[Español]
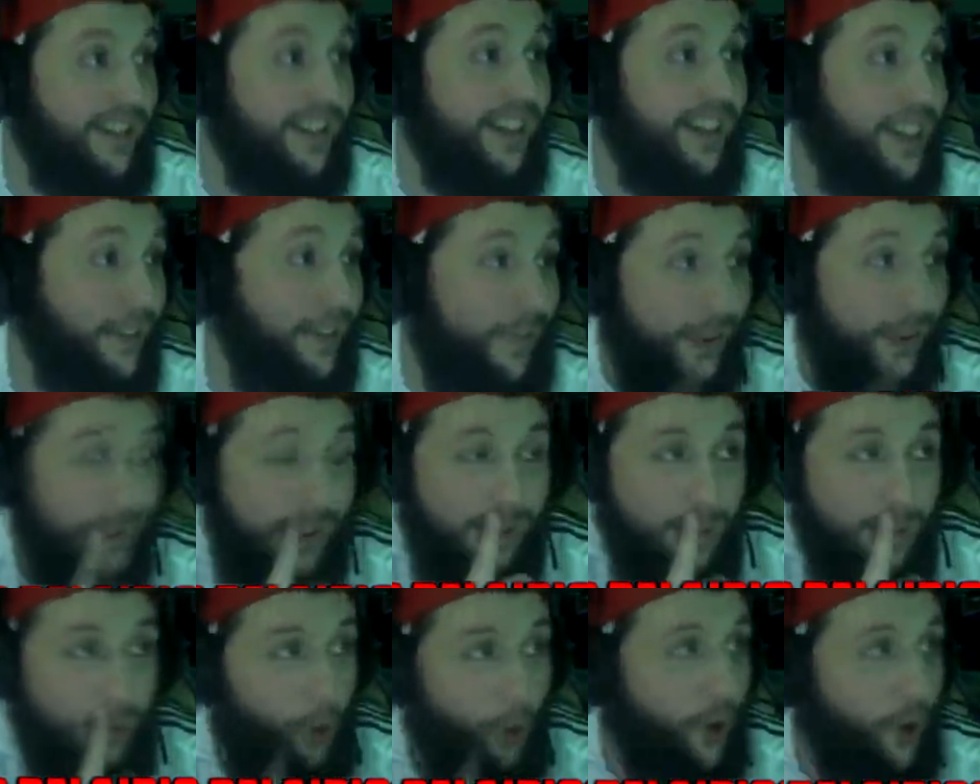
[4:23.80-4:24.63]
era fuera
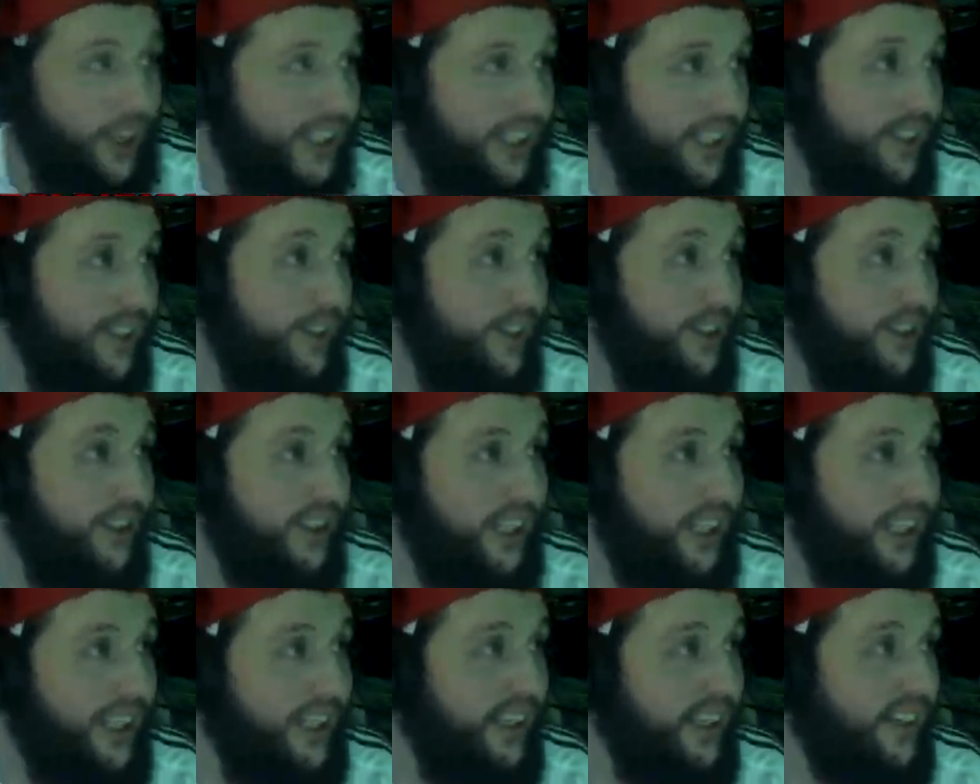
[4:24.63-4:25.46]
de juego, atentos
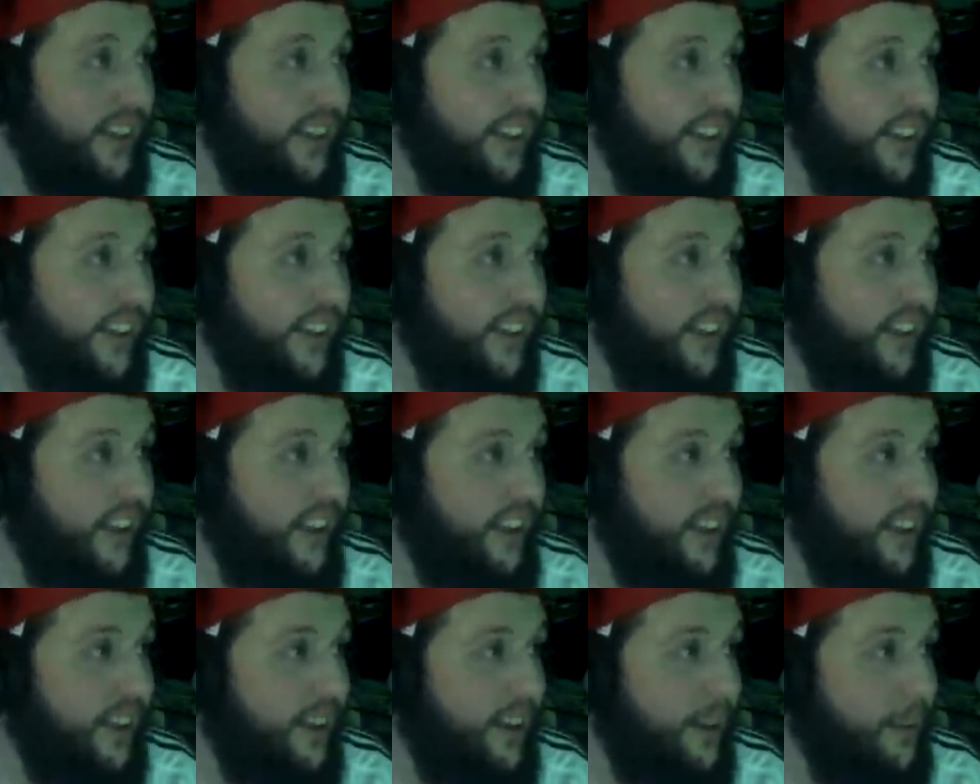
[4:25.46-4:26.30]
ahí
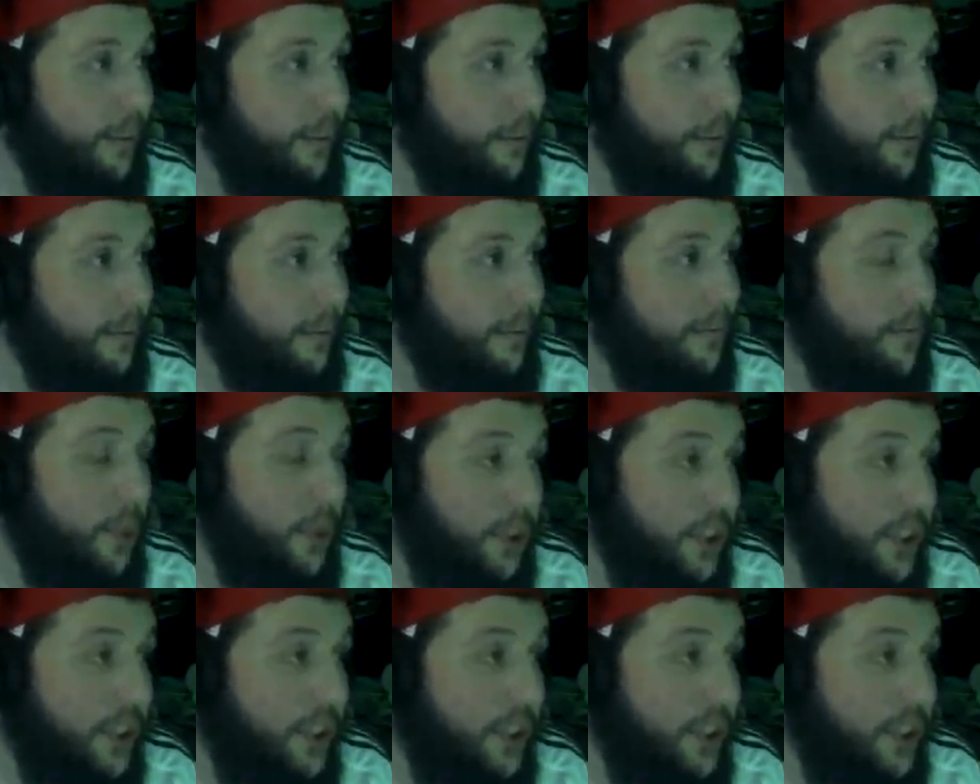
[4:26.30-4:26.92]
no sé,